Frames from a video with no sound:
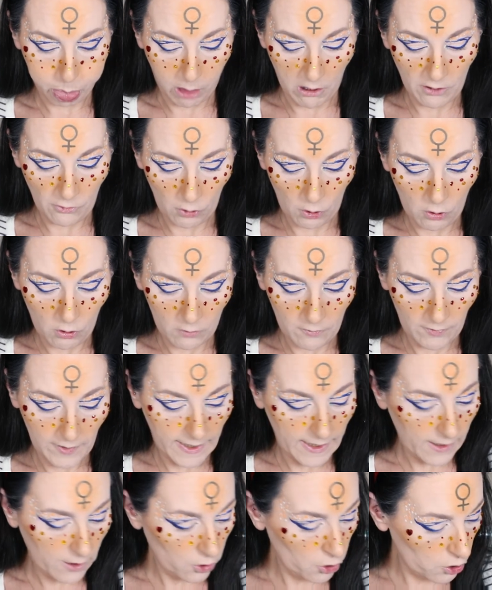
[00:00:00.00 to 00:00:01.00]
de
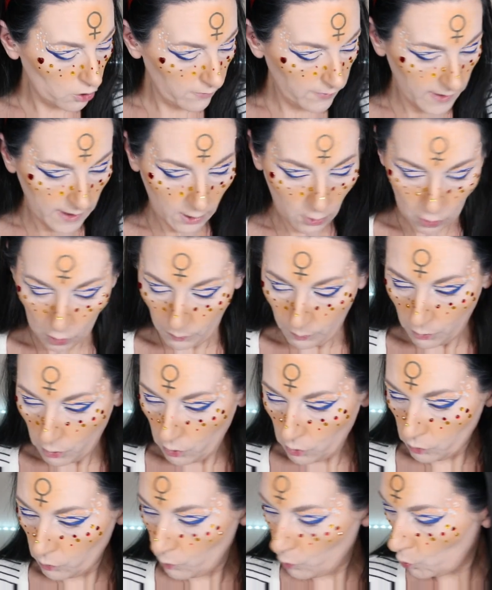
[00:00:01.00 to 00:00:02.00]
l'enlever, je vais
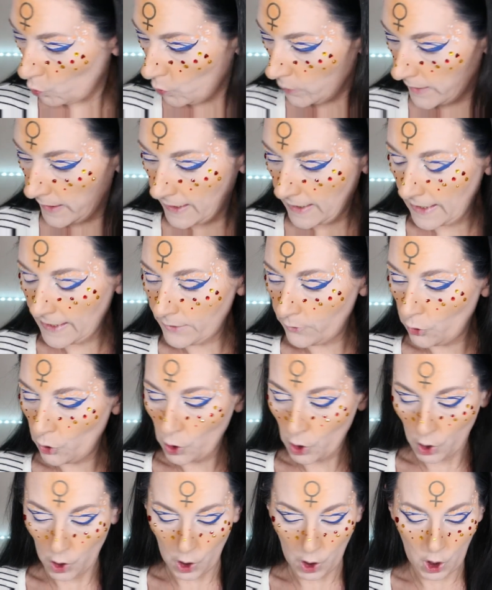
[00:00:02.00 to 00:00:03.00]
reprendre mon highlighter
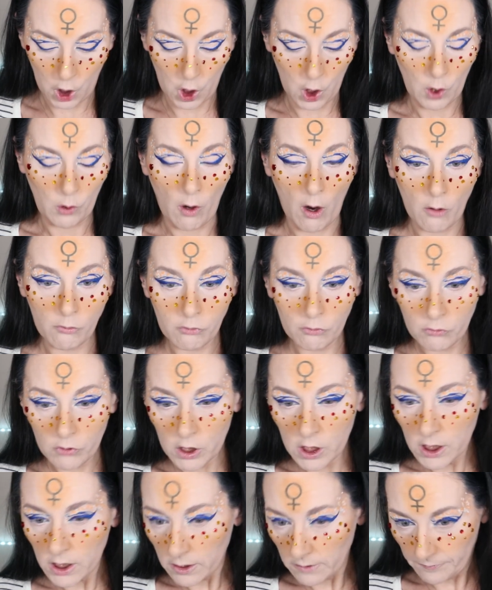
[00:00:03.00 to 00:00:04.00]

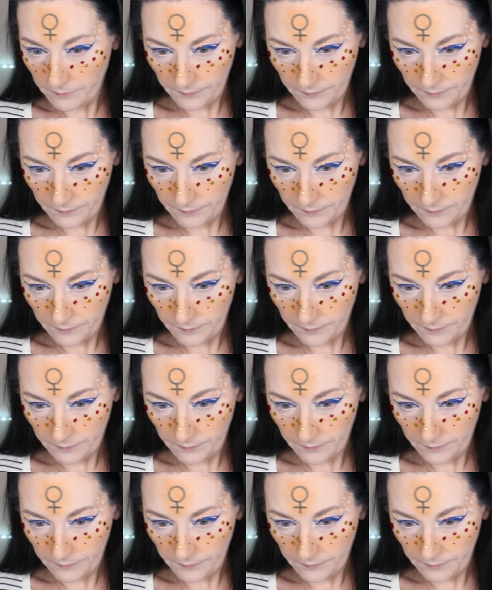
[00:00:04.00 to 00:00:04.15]
clown.